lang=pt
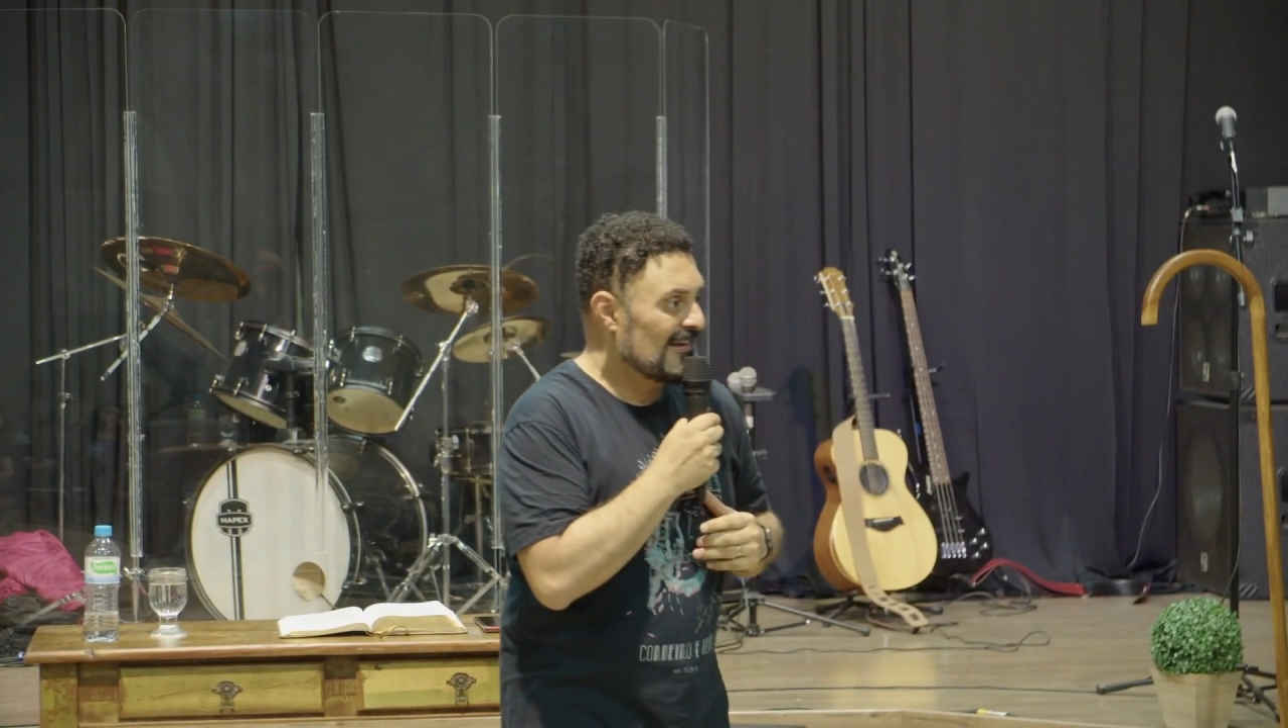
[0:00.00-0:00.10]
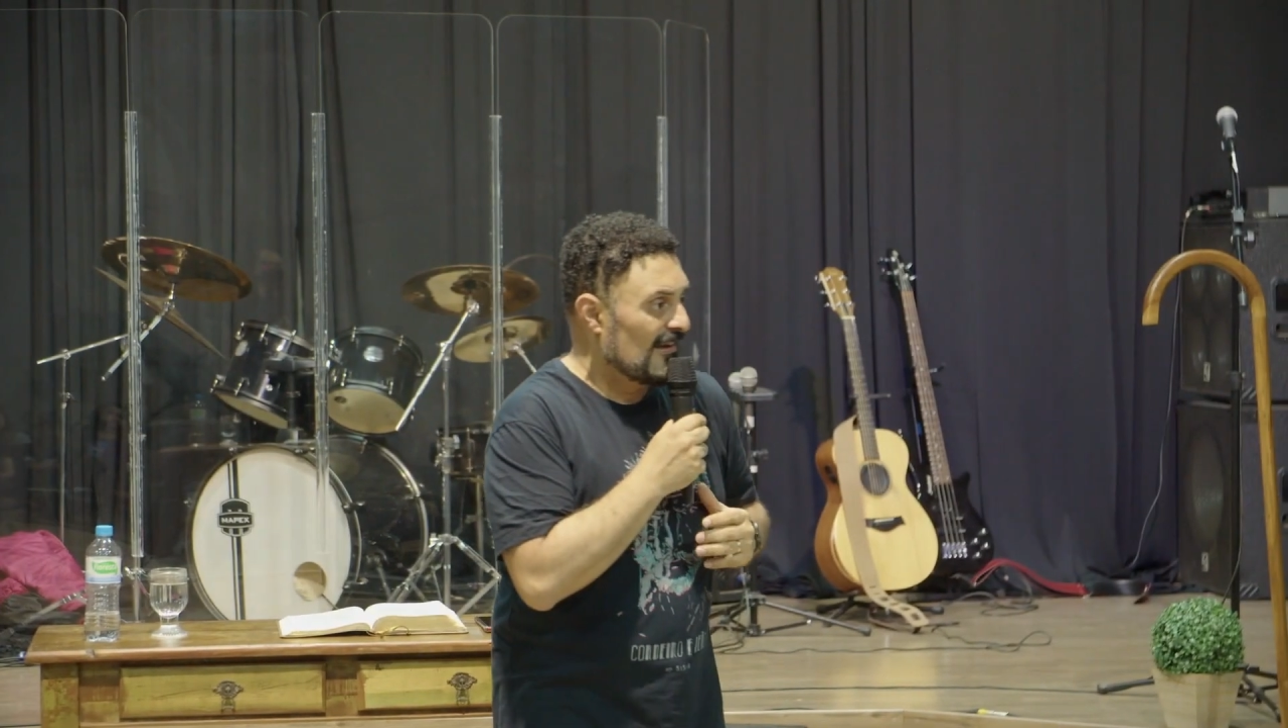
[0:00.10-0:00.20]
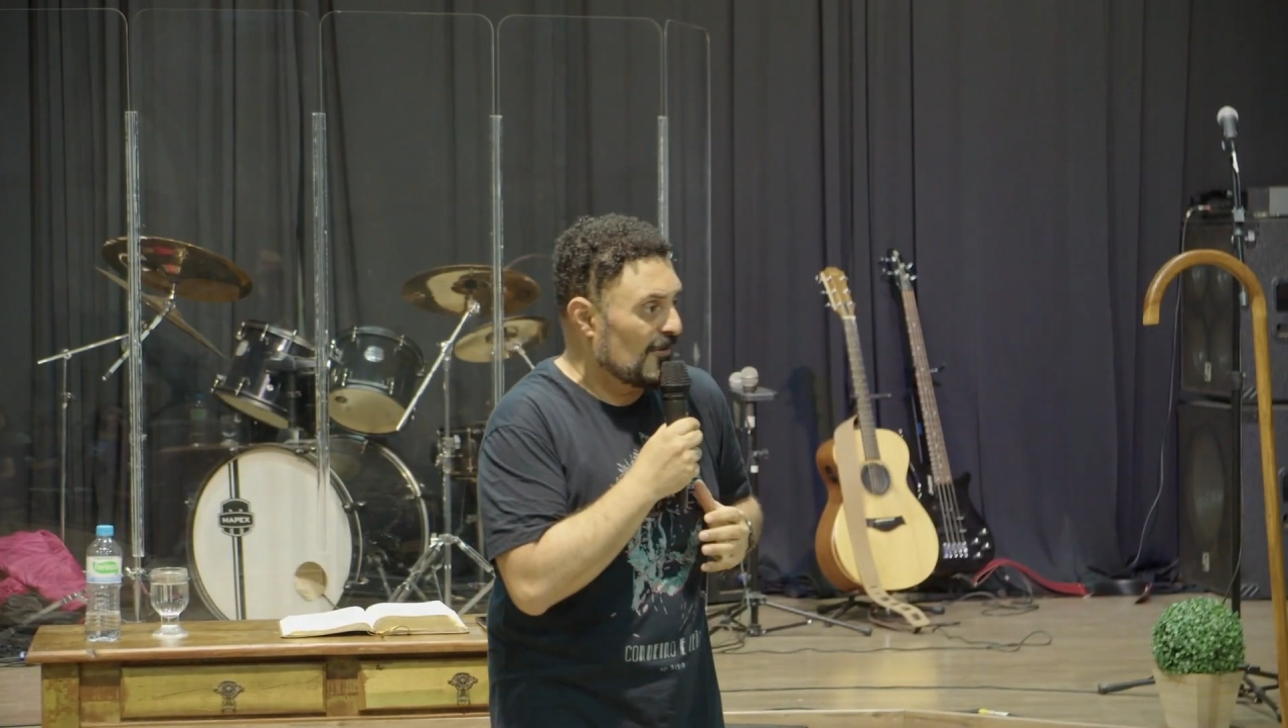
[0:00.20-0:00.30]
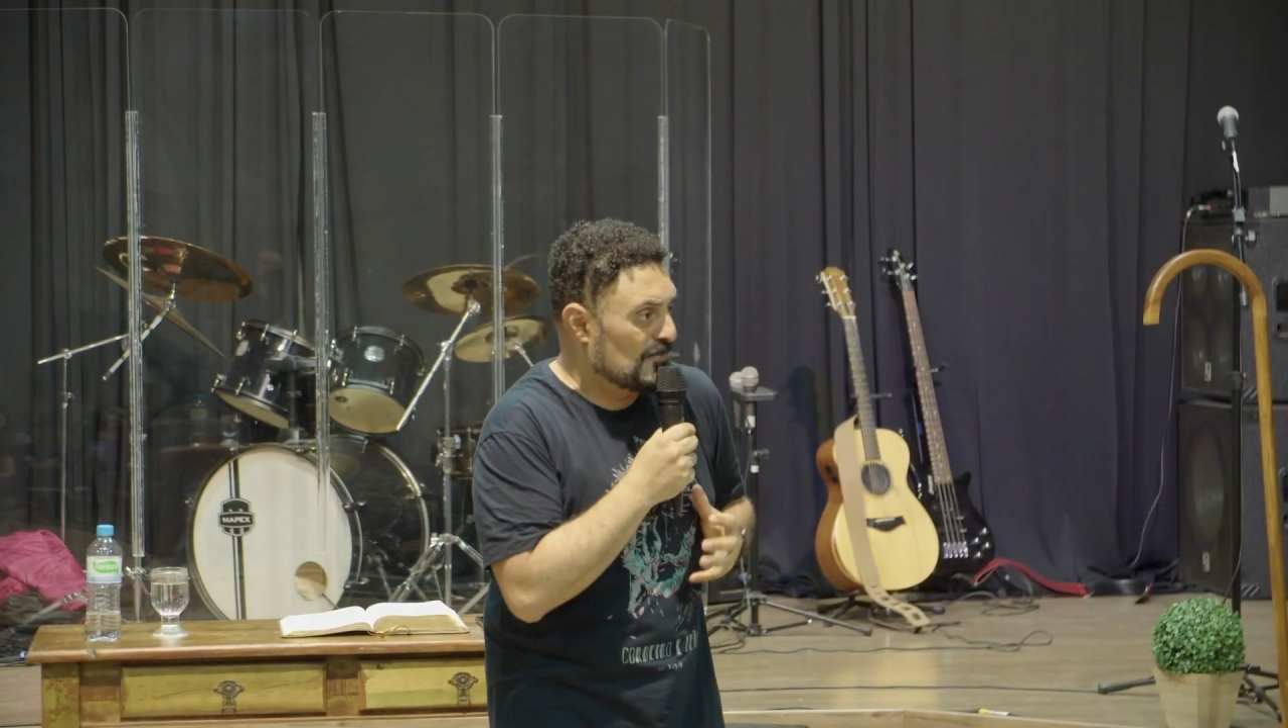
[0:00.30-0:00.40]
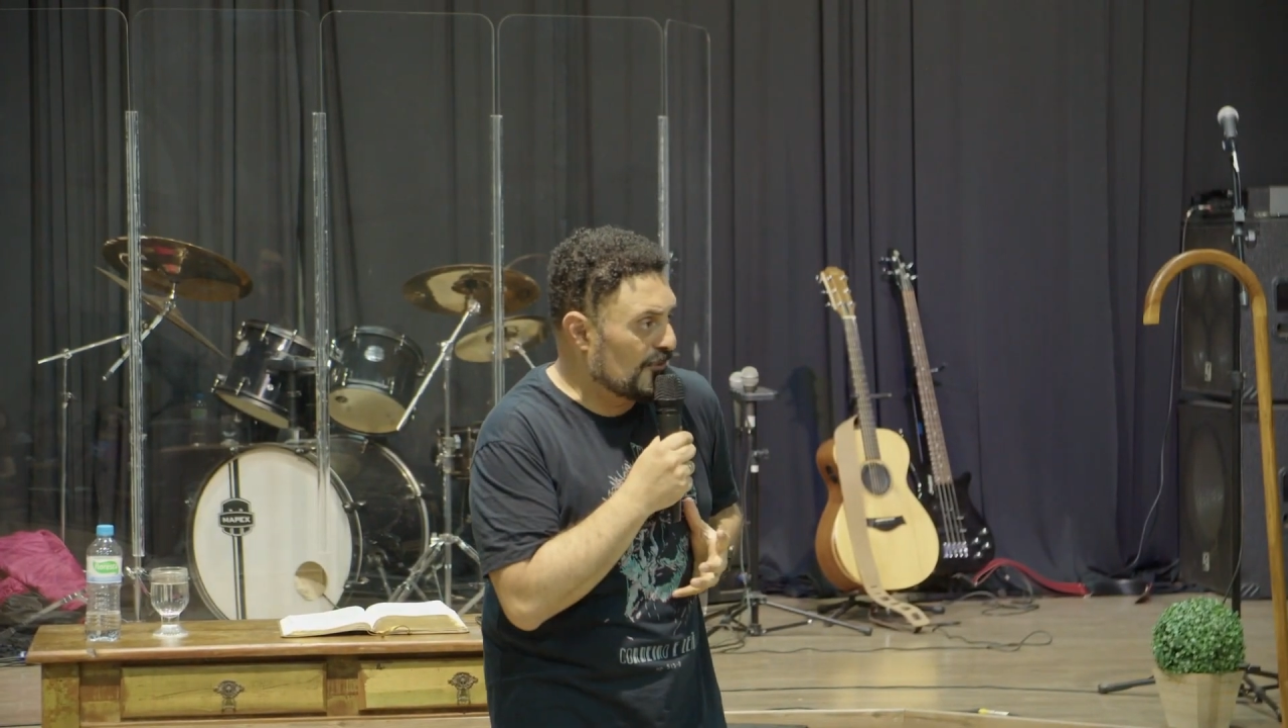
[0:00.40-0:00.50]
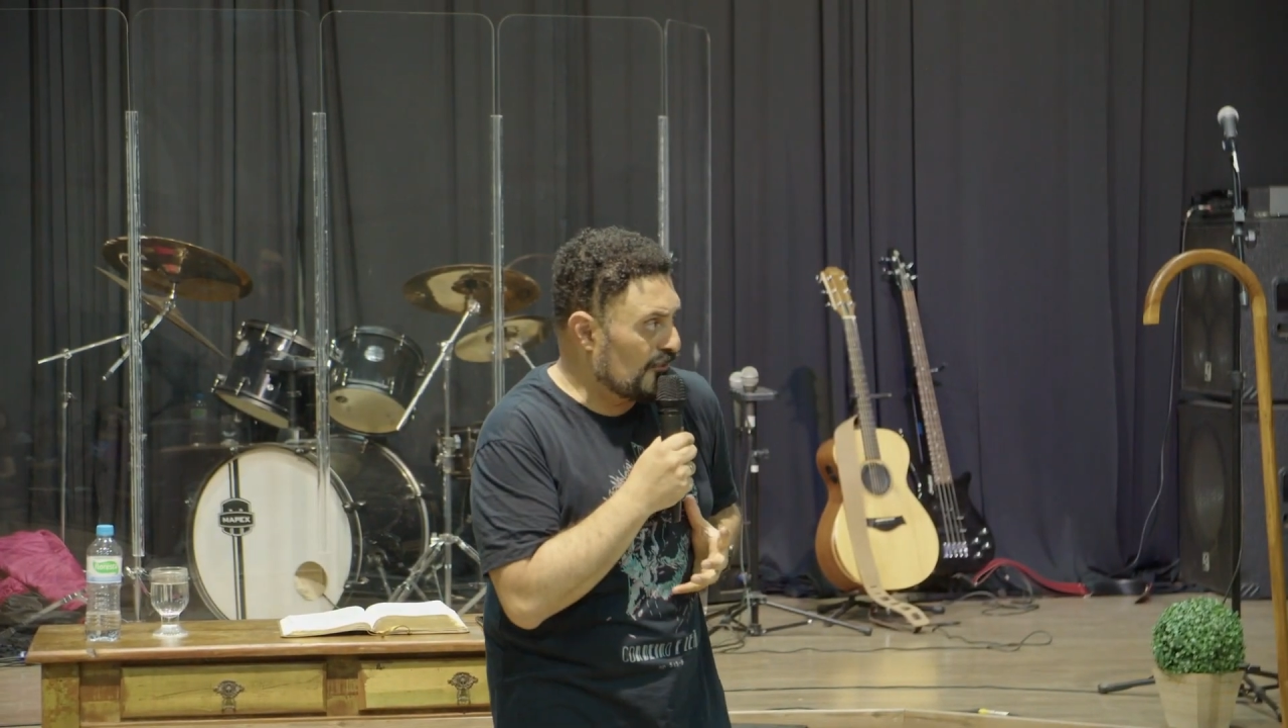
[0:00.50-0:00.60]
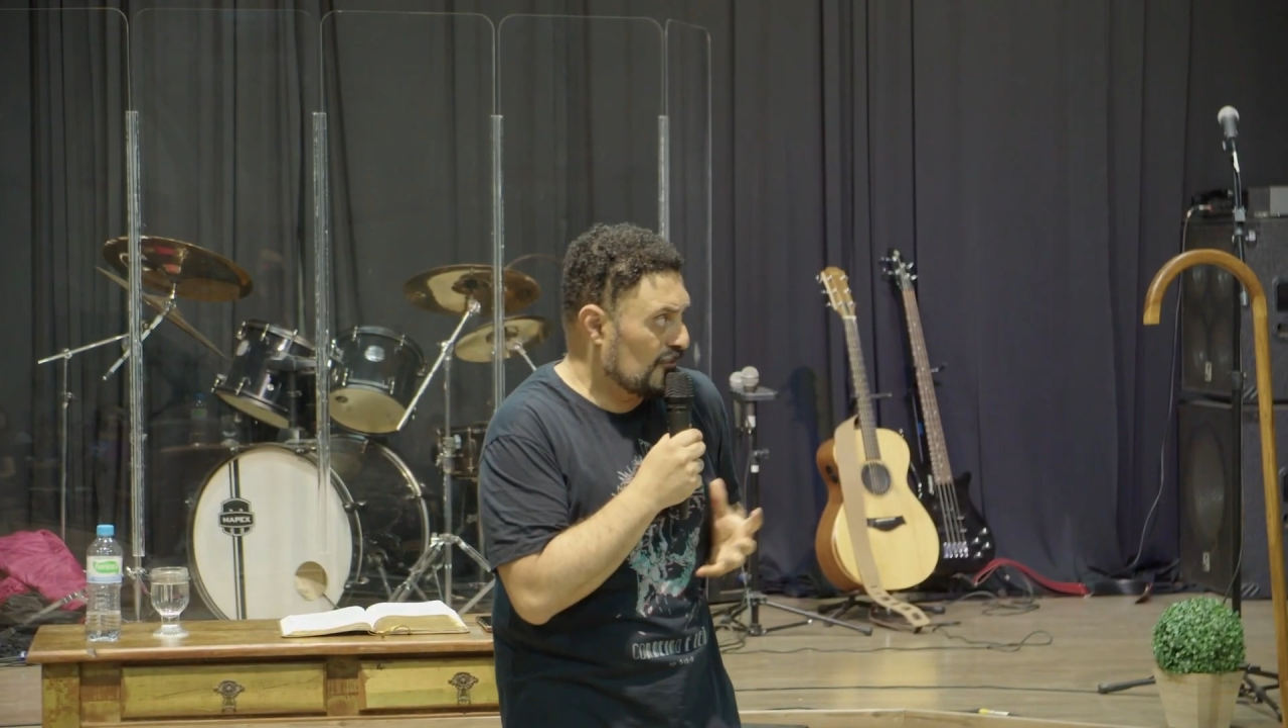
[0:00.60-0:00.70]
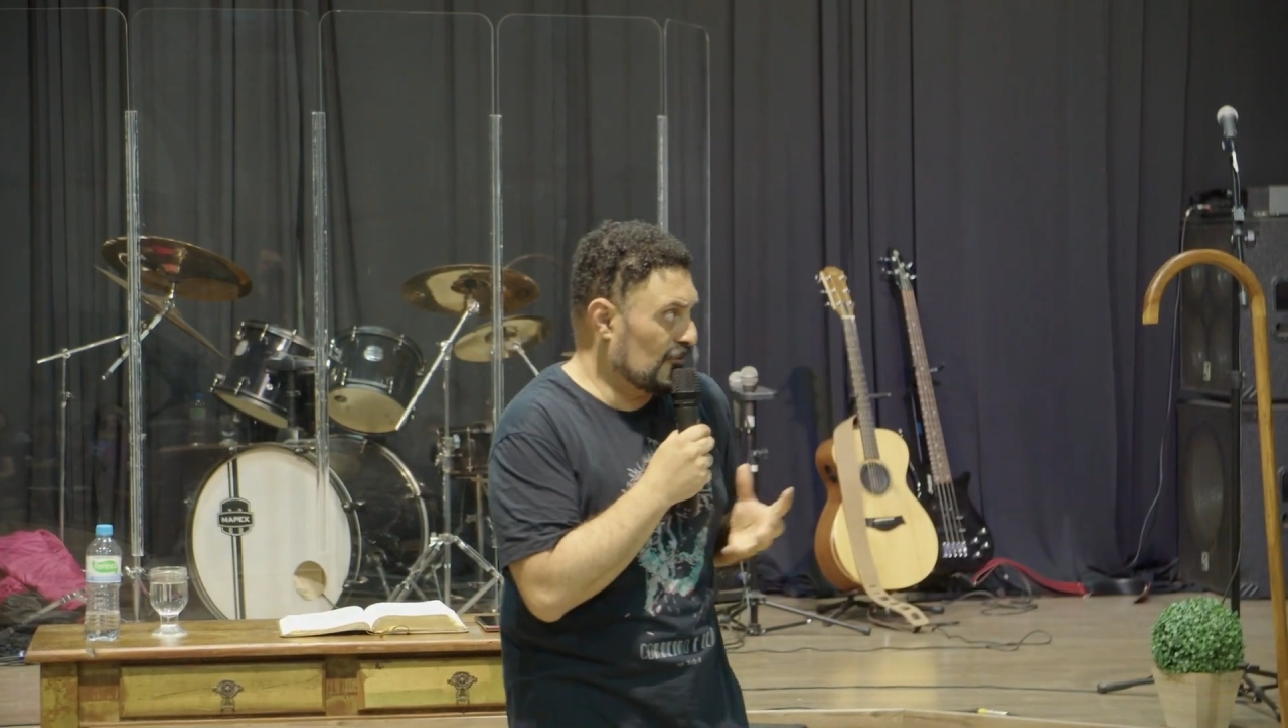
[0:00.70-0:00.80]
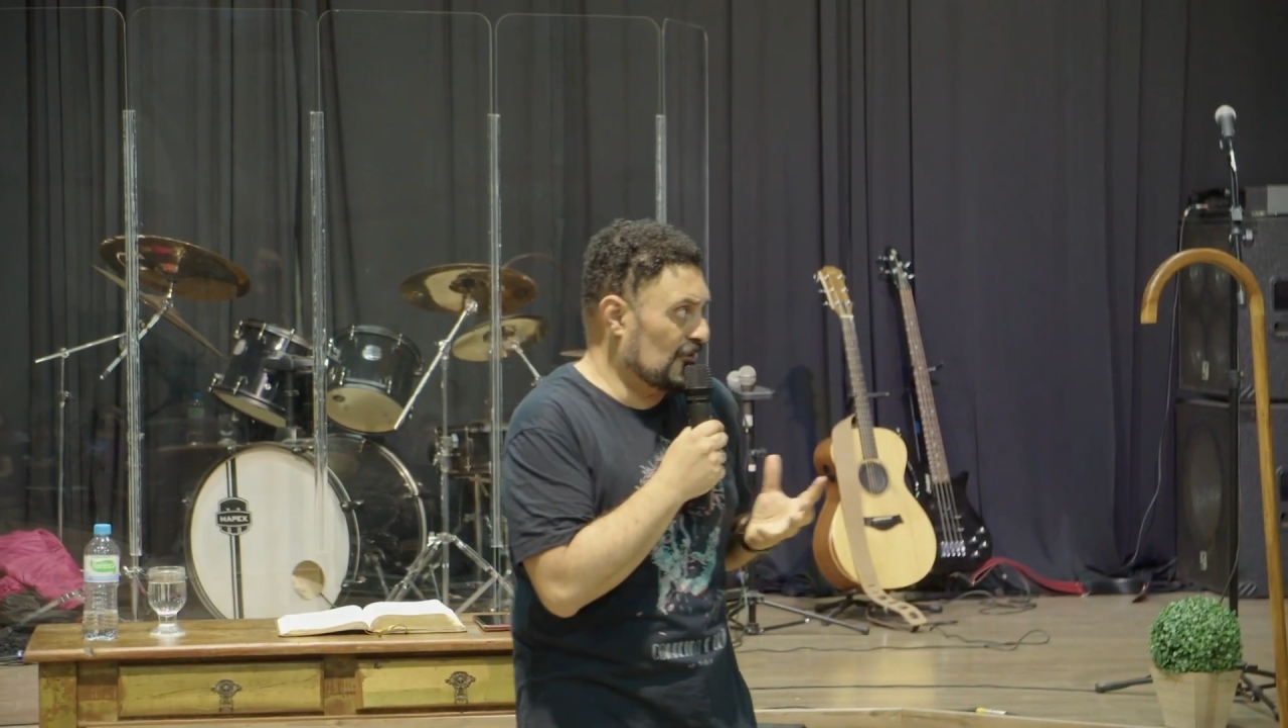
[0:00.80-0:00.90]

e busco